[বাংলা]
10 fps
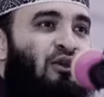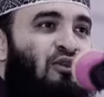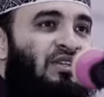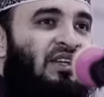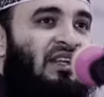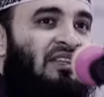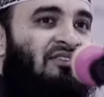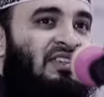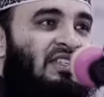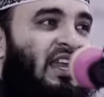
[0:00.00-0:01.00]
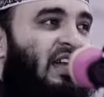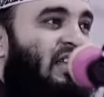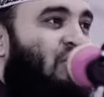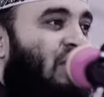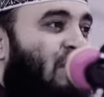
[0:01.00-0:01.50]
আহলুল জান্নাতি
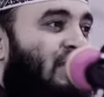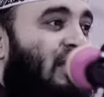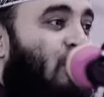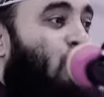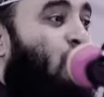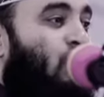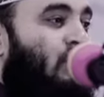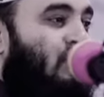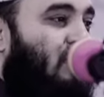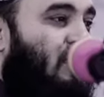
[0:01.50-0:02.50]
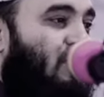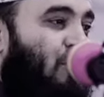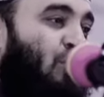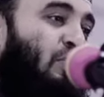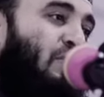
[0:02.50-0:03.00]
ফাজিয়াদাতু কাবিদিল হুত
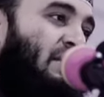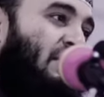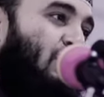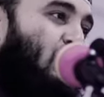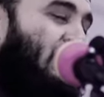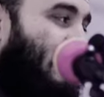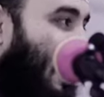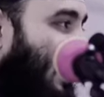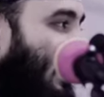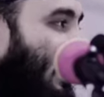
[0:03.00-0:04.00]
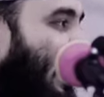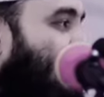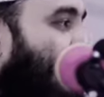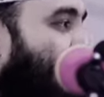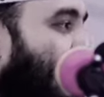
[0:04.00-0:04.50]
প্রথমে মাছের কলিজা
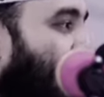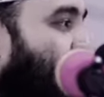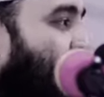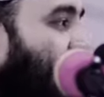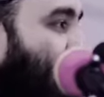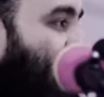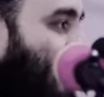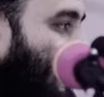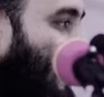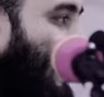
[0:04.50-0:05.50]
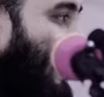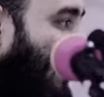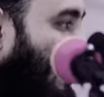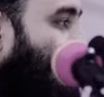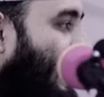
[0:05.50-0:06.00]
এরপরে পাখির ভুনা গোশত
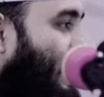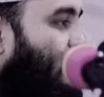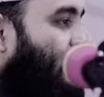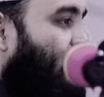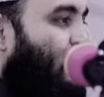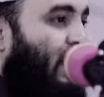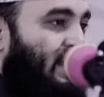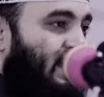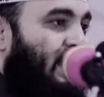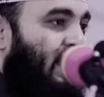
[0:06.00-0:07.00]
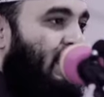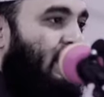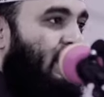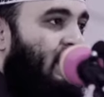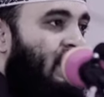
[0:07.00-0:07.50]
তার মানে পাখির কথা কোরআনে আছে না নাই
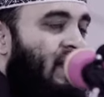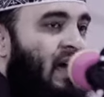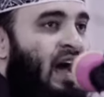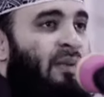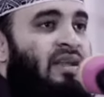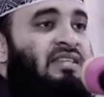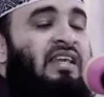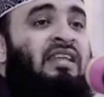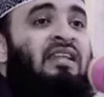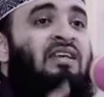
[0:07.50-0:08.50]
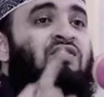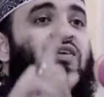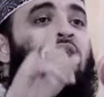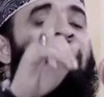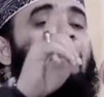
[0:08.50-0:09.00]
আবার সাইয়েদানা
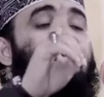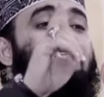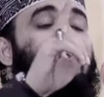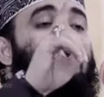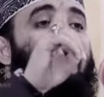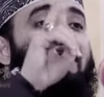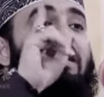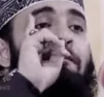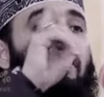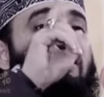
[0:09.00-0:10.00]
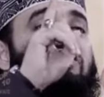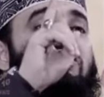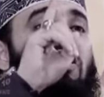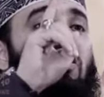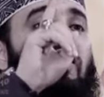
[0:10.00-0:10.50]
সুলাইমান আলাইহিস সালামের একটা পাখি
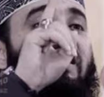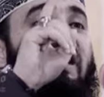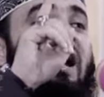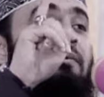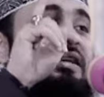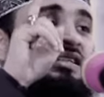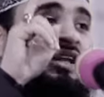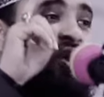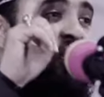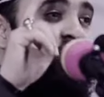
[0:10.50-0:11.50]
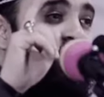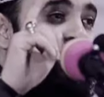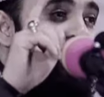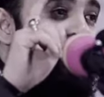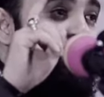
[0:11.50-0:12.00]
ছিল ওটার নাম কি ছিল
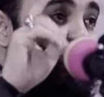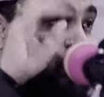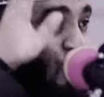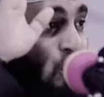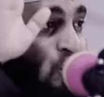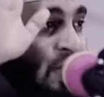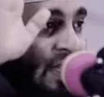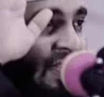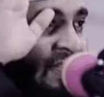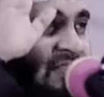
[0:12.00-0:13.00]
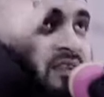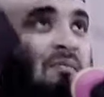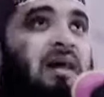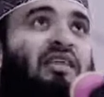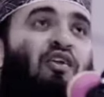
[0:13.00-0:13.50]
হুদহুদ পাখি
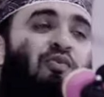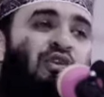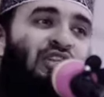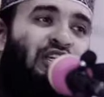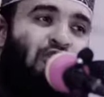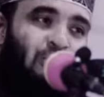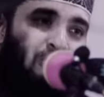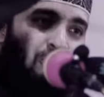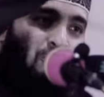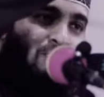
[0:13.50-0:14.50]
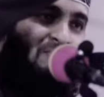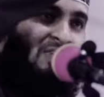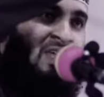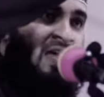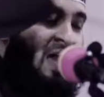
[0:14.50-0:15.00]
মাথার উপর দিয়ে চলতো
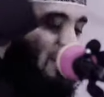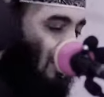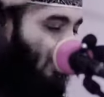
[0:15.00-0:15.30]
আর